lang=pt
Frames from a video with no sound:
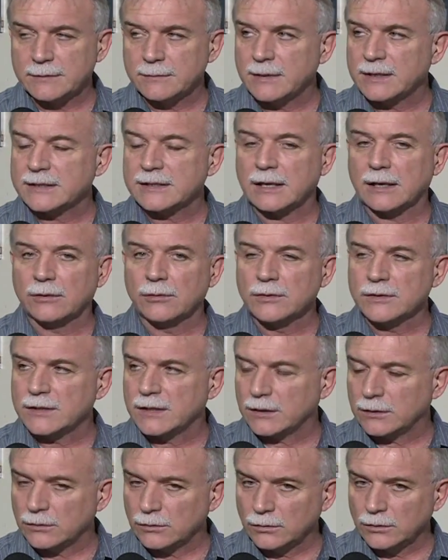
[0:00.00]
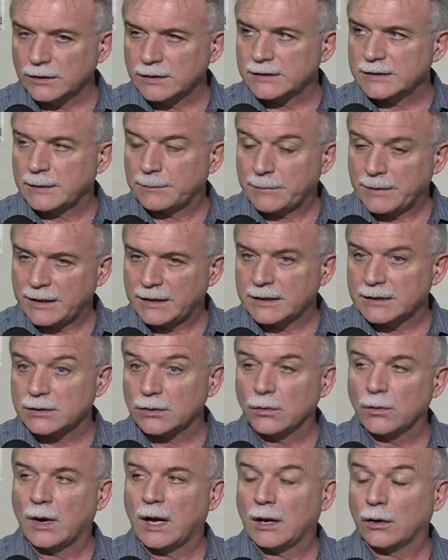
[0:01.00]
mas alguns setores apenas,
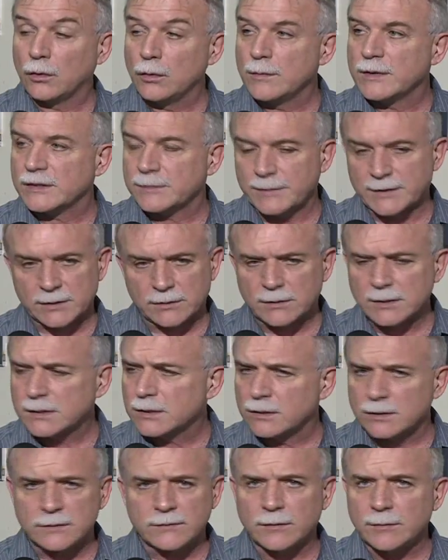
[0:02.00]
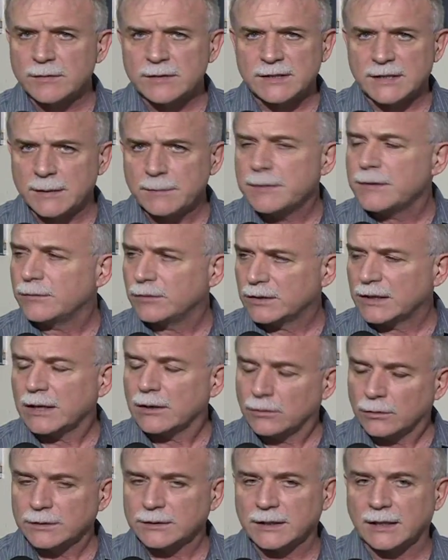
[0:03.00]
ou algumas pessoas, nós vamos sempre votar
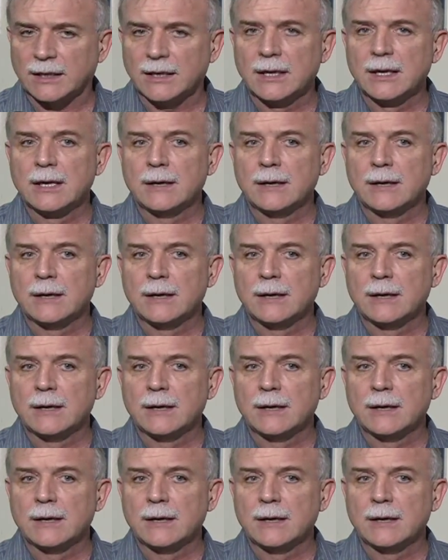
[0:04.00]
contra.